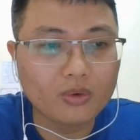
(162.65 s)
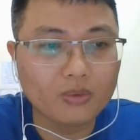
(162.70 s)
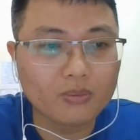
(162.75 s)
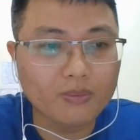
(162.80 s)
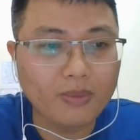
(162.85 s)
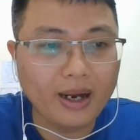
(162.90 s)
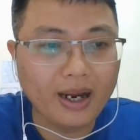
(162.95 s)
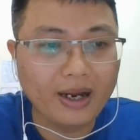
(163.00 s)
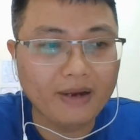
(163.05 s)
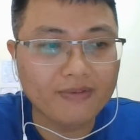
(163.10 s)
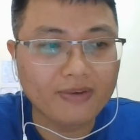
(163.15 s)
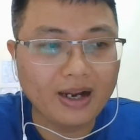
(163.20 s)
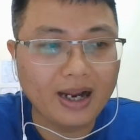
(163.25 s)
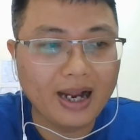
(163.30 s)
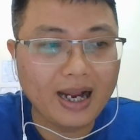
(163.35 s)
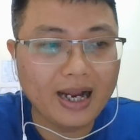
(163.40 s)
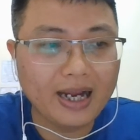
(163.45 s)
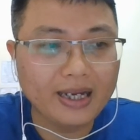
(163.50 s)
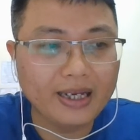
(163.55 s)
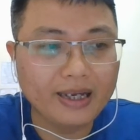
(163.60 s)
cùng mẹ và
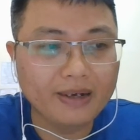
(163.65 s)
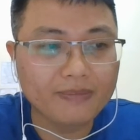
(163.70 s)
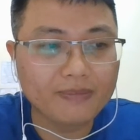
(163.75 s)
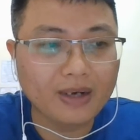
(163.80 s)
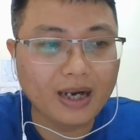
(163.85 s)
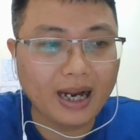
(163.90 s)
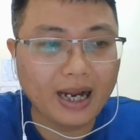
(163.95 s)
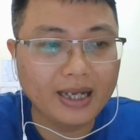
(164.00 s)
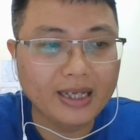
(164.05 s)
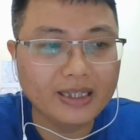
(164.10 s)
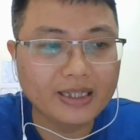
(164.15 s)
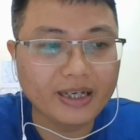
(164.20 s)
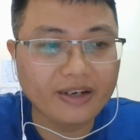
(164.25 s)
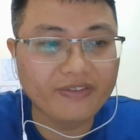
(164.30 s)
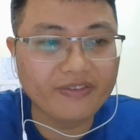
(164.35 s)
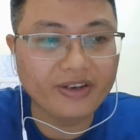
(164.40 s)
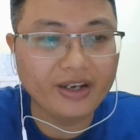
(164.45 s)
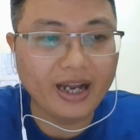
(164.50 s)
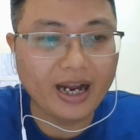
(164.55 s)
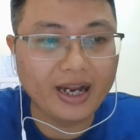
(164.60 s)
hai em gái
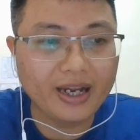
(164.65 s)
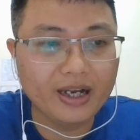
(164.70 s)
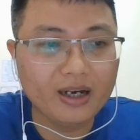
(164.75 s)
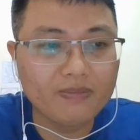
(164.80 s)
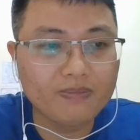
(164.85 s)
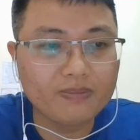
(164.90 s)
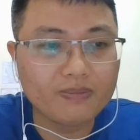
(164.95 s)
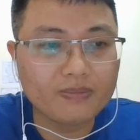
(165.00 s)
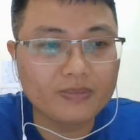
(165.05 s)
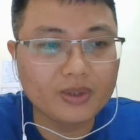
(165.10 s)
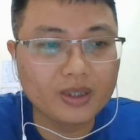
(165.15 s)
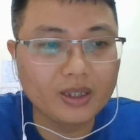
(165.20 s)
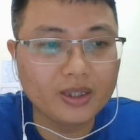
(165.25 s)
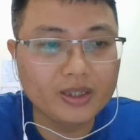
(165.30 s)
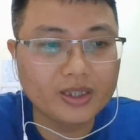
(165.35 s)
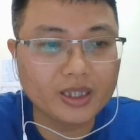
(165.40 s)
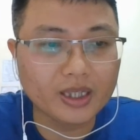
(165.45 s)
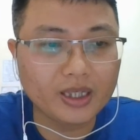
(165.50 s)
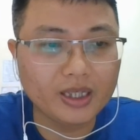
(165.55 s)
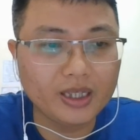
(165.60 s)
chạy về Hải ấp
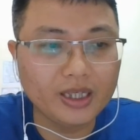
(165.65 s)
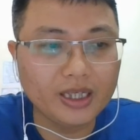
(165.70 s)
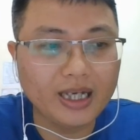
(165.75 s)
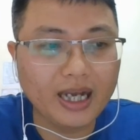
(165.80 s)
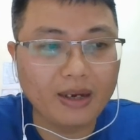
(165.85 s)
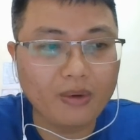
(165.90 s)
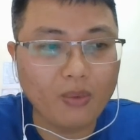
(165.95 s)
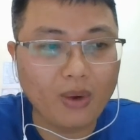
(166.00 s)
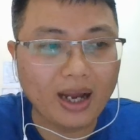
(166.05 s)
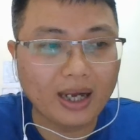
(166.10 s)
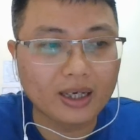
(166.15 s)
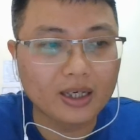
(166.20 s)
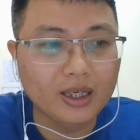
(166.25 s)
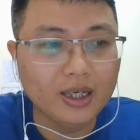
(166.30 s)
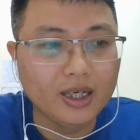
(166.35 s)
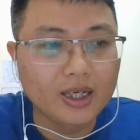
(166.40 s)
nơi Trần Lý cai quản.